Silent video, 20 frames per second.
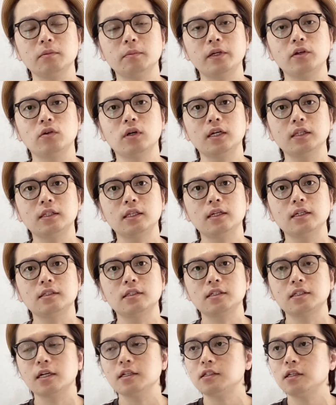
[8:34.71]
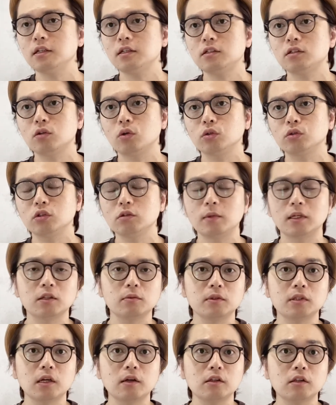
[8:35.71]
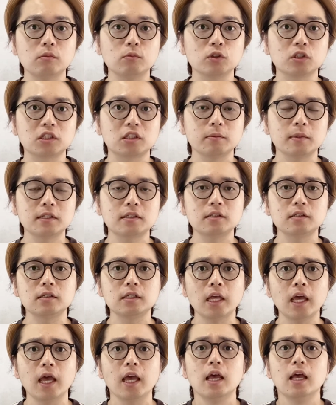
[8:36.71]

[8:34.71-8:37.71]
まあ、よかったらですね再生リストごとにまとめたりもしてますんで